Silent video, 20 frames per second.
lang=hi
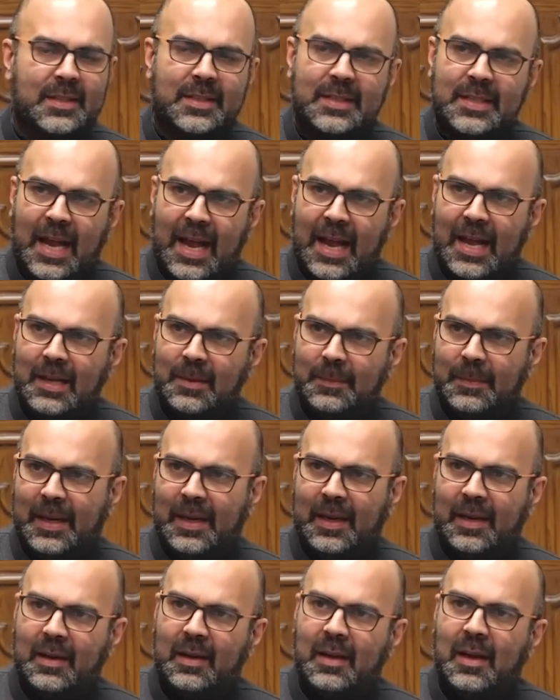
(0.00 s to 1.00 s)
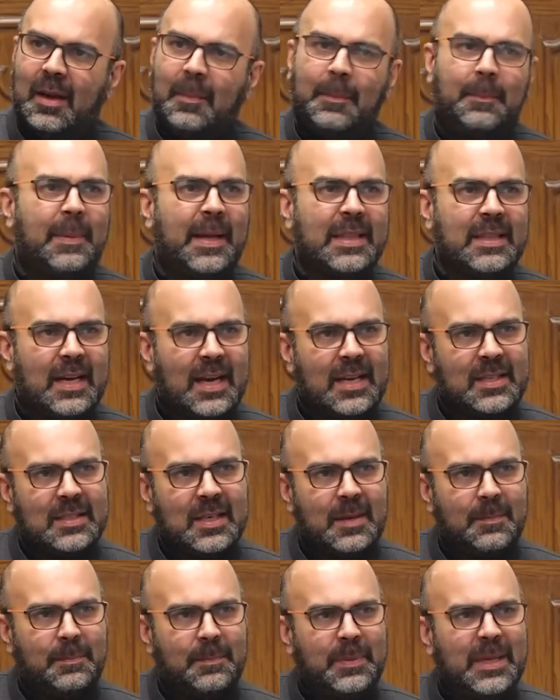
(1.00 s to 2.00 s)
साल में पंद्रह
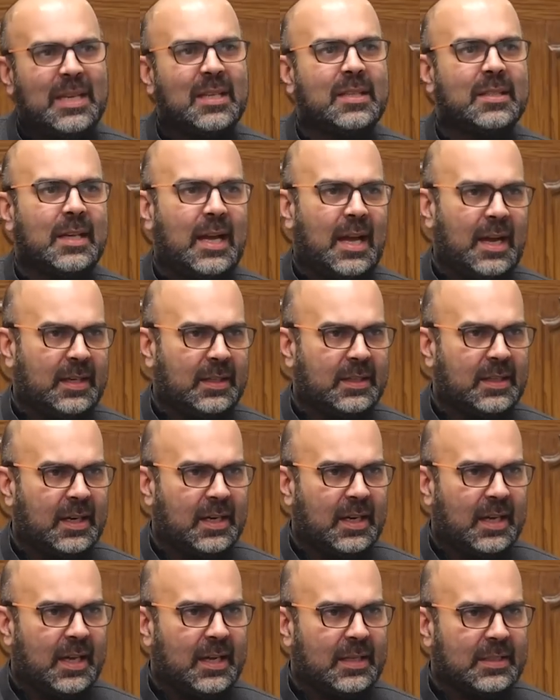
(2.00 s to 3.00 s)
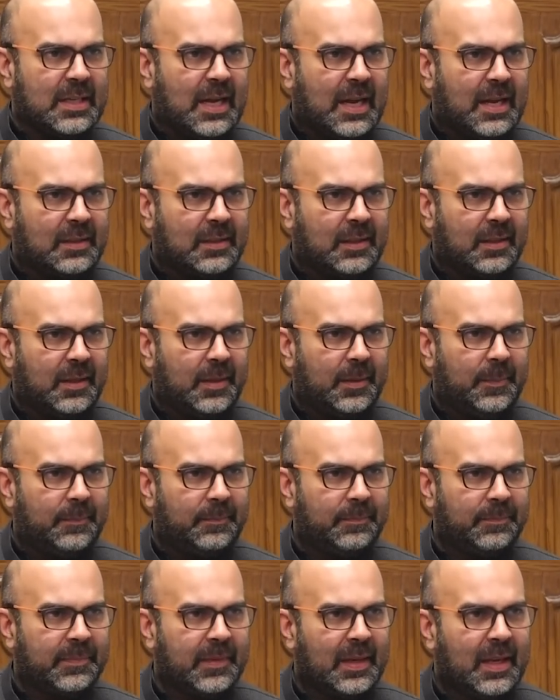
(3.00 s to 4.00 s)
से बीस लाख तक खर्चा आता
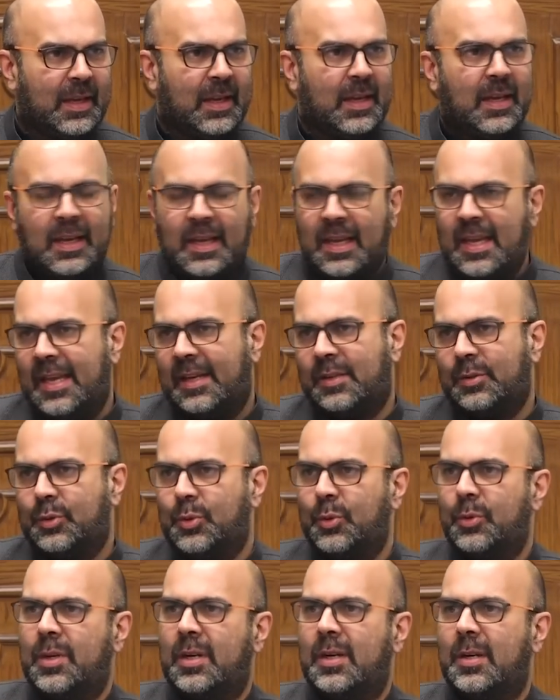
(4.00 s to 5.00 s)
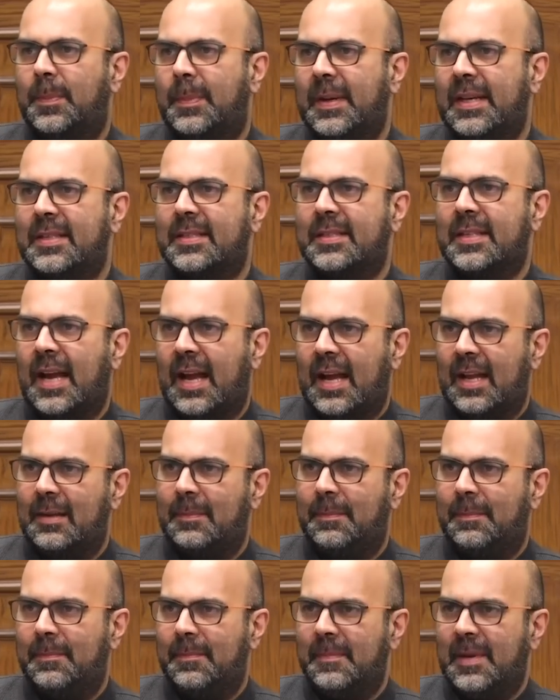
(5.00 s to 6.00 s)
है एक स्टूडेंट पे
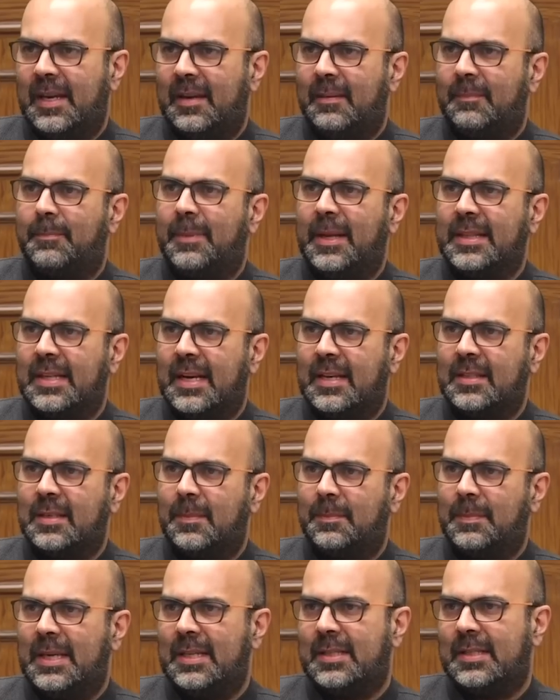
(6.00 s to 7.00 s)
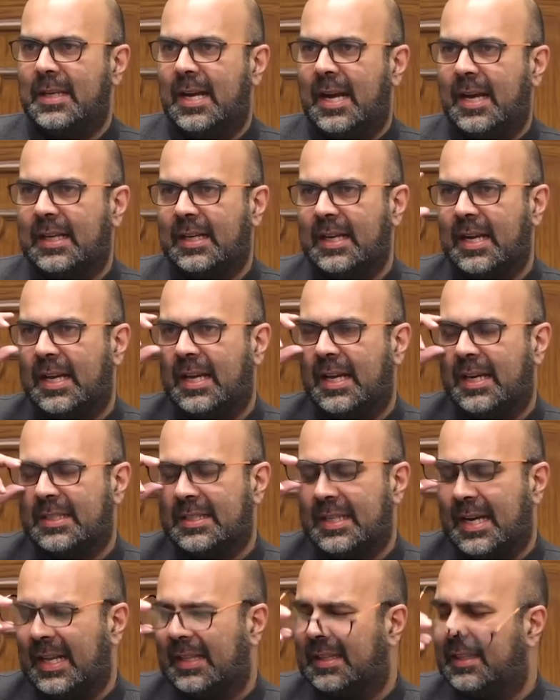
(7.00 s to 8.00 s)
साल में पंद्रह से बीस लाख का
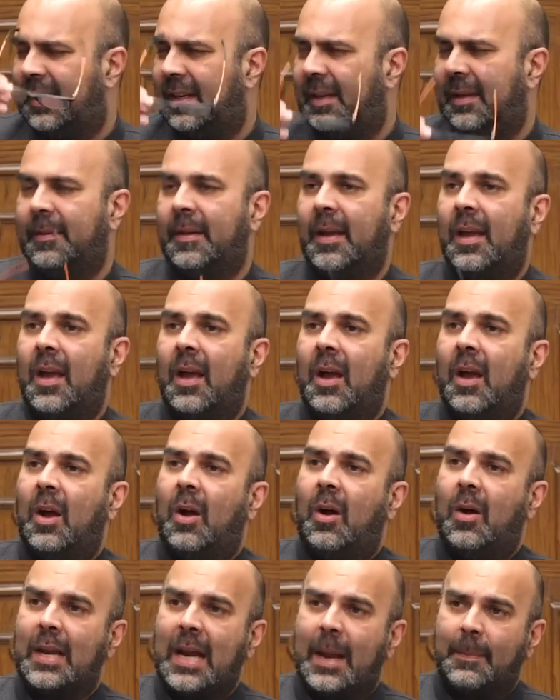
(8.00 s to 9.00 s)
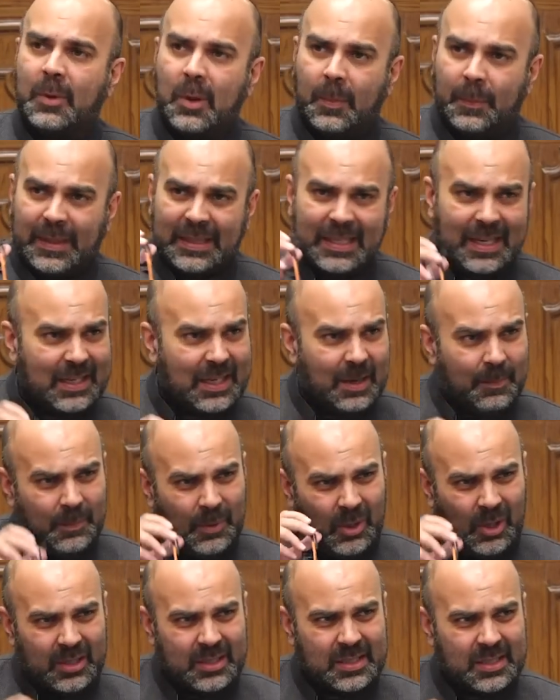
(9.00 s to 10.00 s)
खर्चा आता है और आपको पता है कि
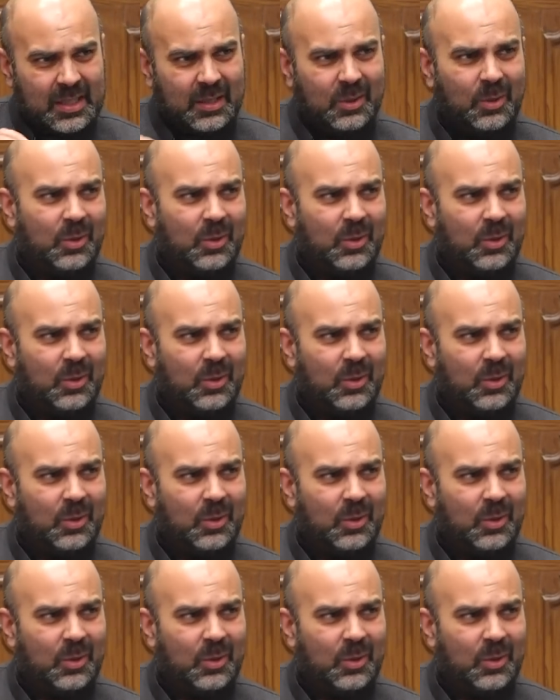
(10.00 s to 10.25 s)
बहुत से